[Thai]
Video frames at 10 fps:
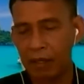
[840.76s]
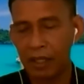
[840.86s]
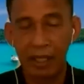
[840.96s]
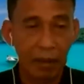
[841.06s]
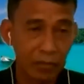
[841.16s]

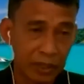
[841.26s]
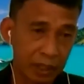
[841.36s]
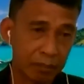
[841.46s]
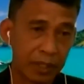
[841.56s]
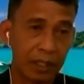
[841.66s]
กิจกรรมเส
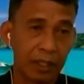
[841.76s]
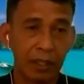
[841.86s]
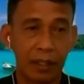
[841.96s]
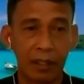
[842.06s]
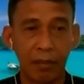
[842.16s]
ริมที่
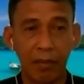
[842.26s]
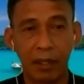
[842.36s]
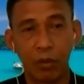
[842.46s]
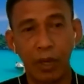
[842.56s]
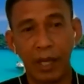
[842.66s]
สามา
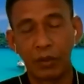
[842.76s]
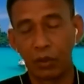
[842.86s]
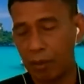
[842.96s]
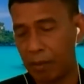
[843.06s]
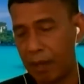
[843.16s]
รถดูแล
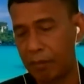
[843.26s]
สุขภา